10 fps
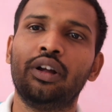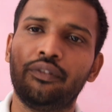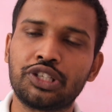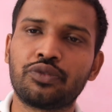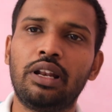
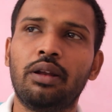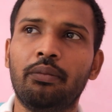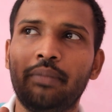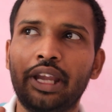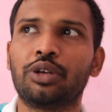विच विल
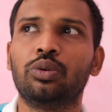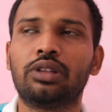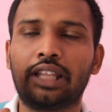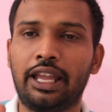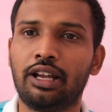मेक यू
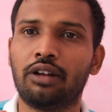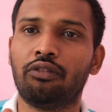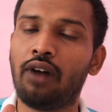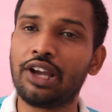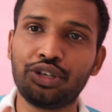थिंक
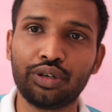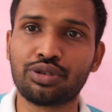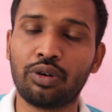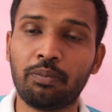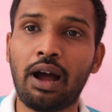वाई यू
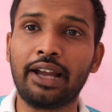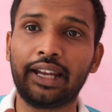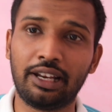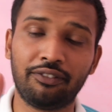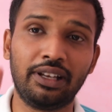शुड बाई
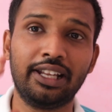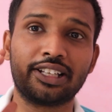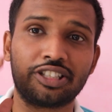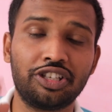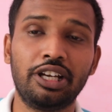
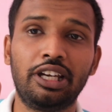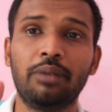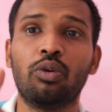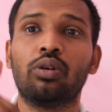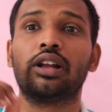इन्फिनिक्स जी टी
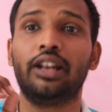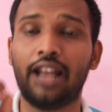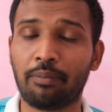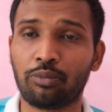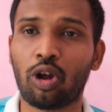बुक
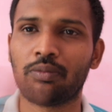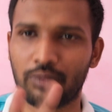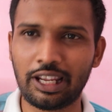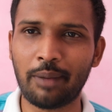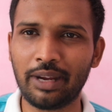लैपटॉप
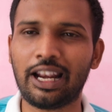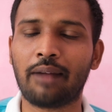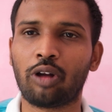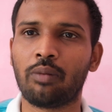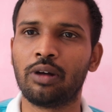गेमिंग
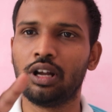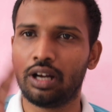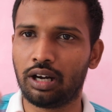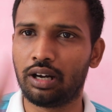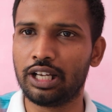लैपटॉप
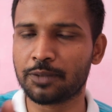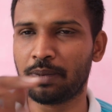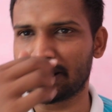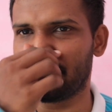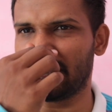
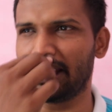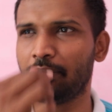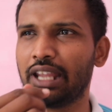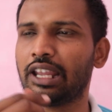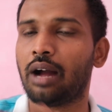स्पेसिफिकली
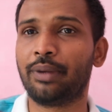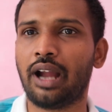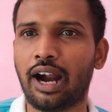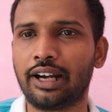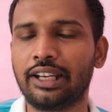मैं यहाँ पे
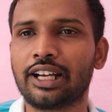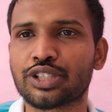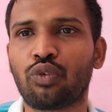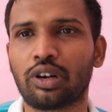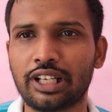आर टी एक्स
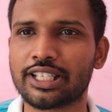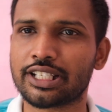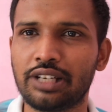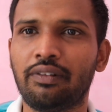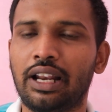फोर्टी
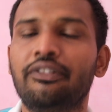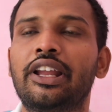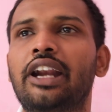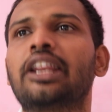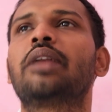सिक्सटी वाले
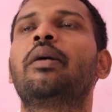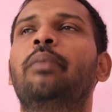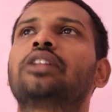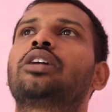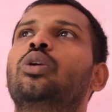वेरियंट की मैं
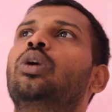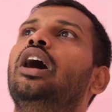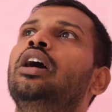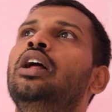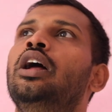बात
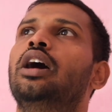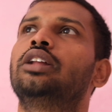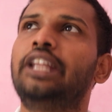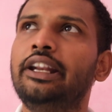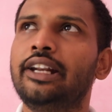करूँगा
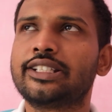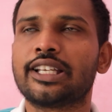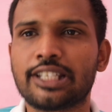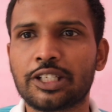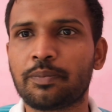तीन
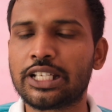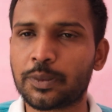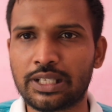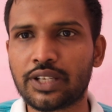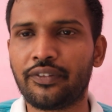रीजंस इसमें
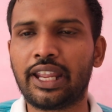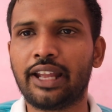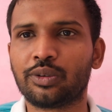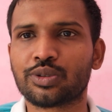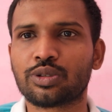स्पेसिफिक
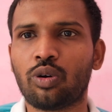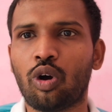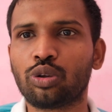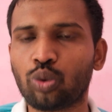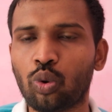हैं दोस्तों
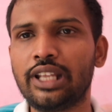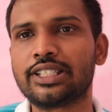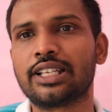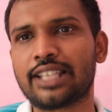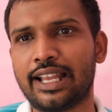और दो
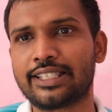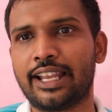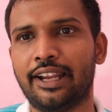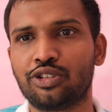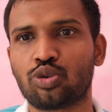रीजंस ऐसे
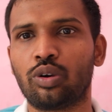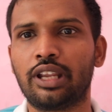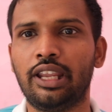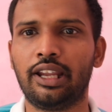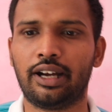हैं जो
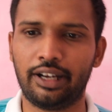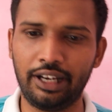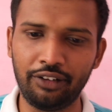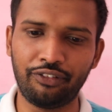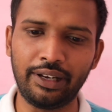कि
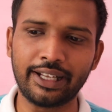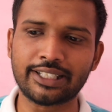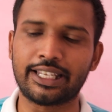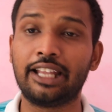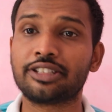
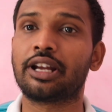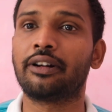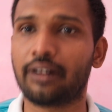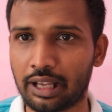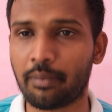इन्फिनिक्स इन
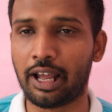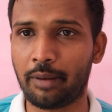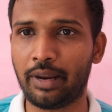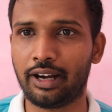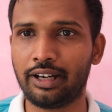जनरल के बारे
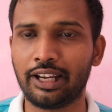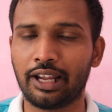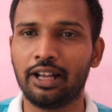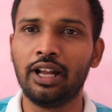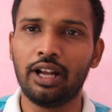में है ठीक
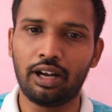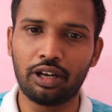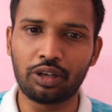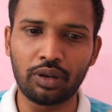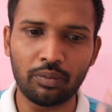है
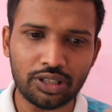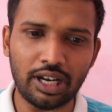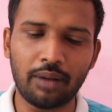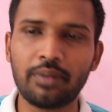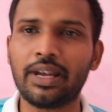क्योंकि मुझे
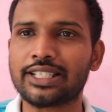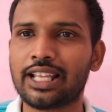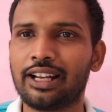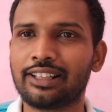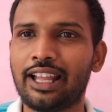अभी भी ऐसा
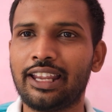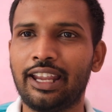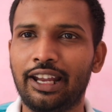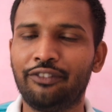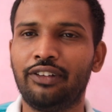लगता है कि
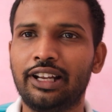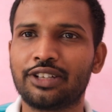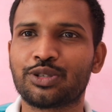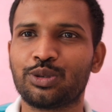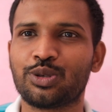
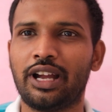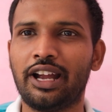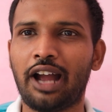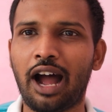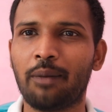इन्फिनिक्स को जो है
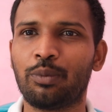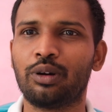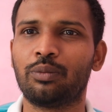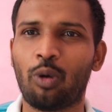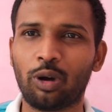आप
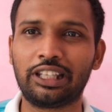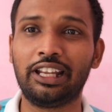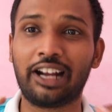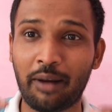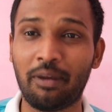बहुत ही
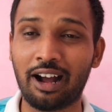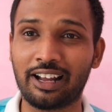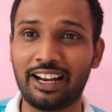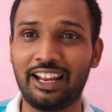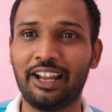कम आंक
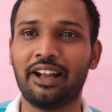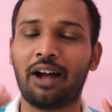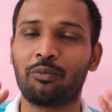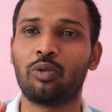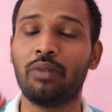रहे हैं
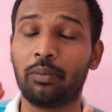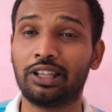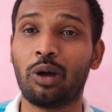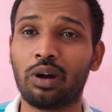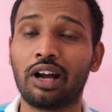आपको मैं
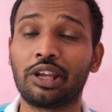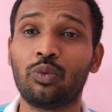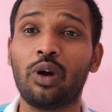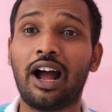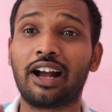बताऊंगा कि
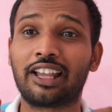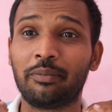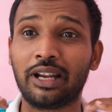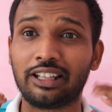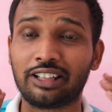वो आखिर
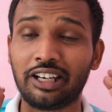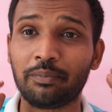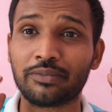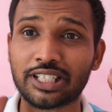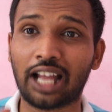में कितनी
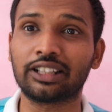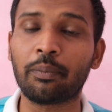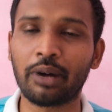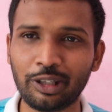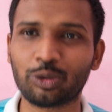ज़्यादा
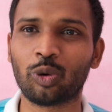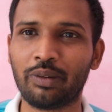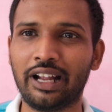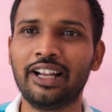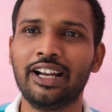बड़ी तोप
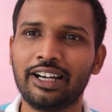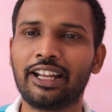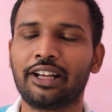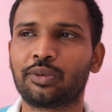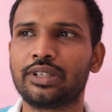है ठीक
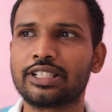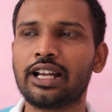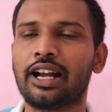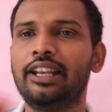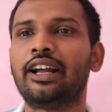है तो इससे
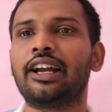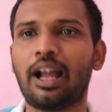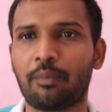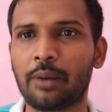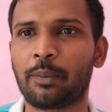कहीं ना कहीं
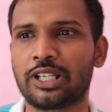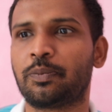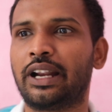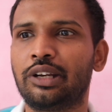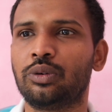आपका
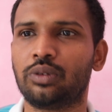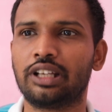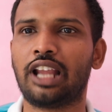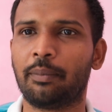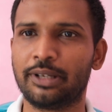प्रस्पेक्टिव
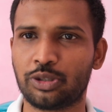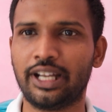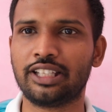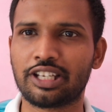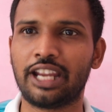यहाँ पे जो
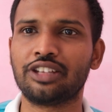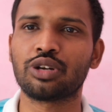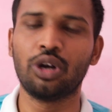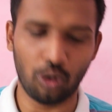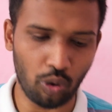है चेंज
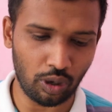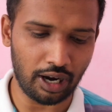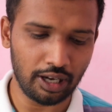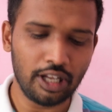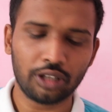होगा
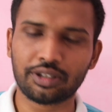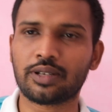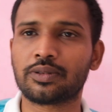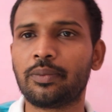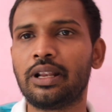तो
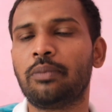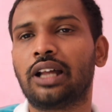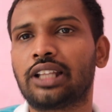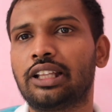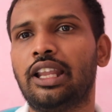सबसे पहली
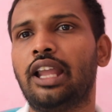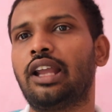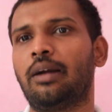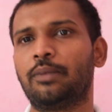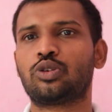बात आती है
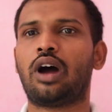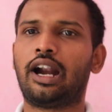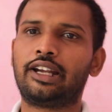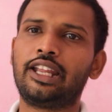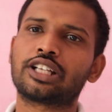यहाँ पे जो आर
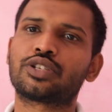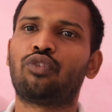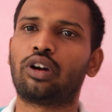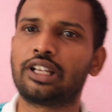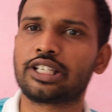टी एक्स
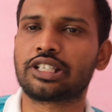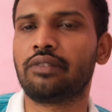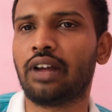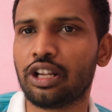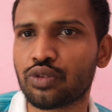फोर्टी सिक्सटी
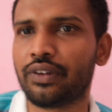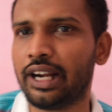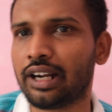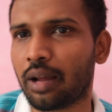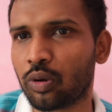वाला जो
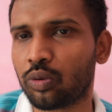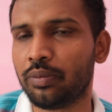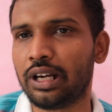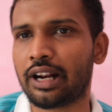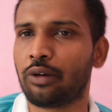वेरियंट आप लोग को
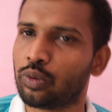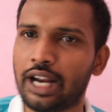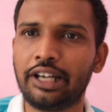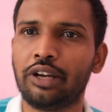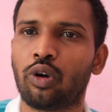मिल रहा है वो
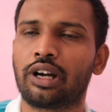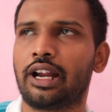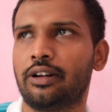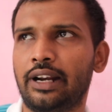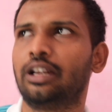नाइन्टी वॉट का
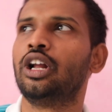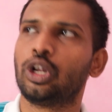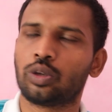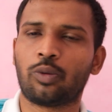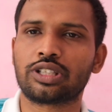है राइट
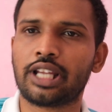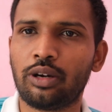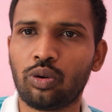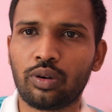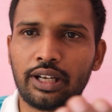तो बहुत सारे
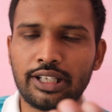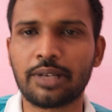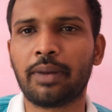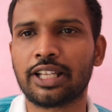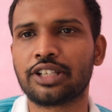लोग इसी
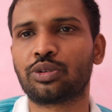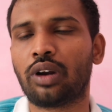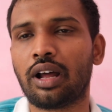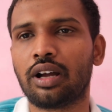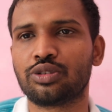बात से
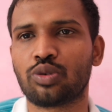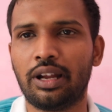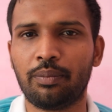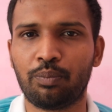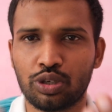थोड़ा जो है
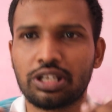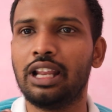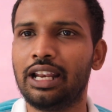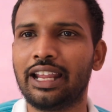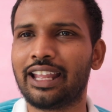पुश
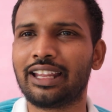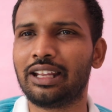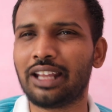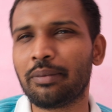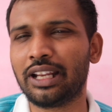ले लेंगे कि
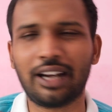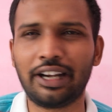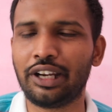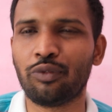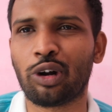नहीं भाई
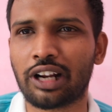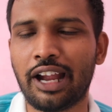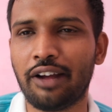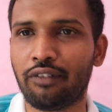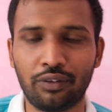नाइन्टी वॉट का
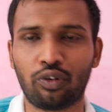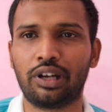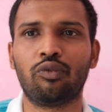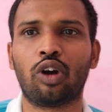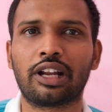है वन फोर्टी
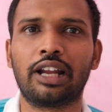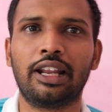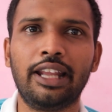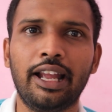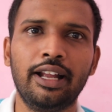वॉट का
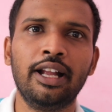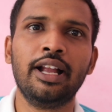नहीं है